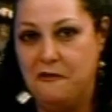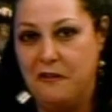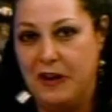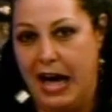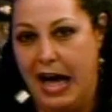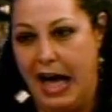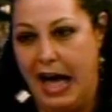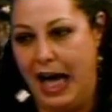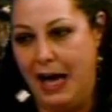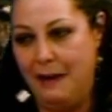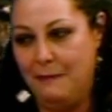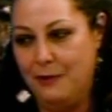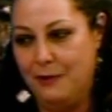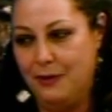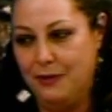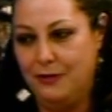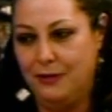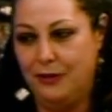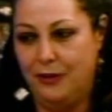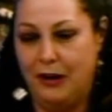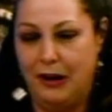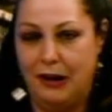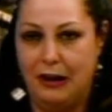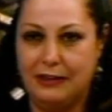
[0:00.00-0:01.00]
vamos!
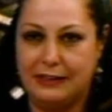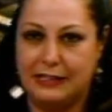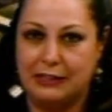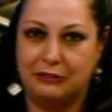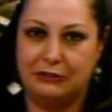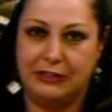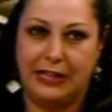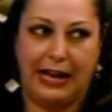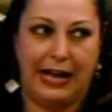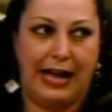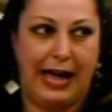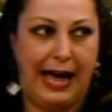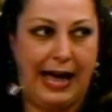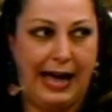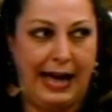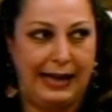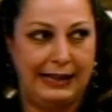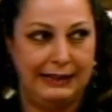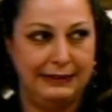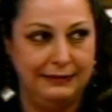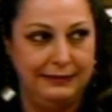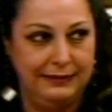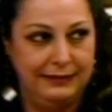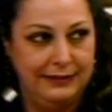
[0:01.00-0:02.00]
Ô, oh, tá faltou? tudo
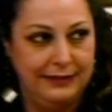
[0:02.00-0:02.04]
errado!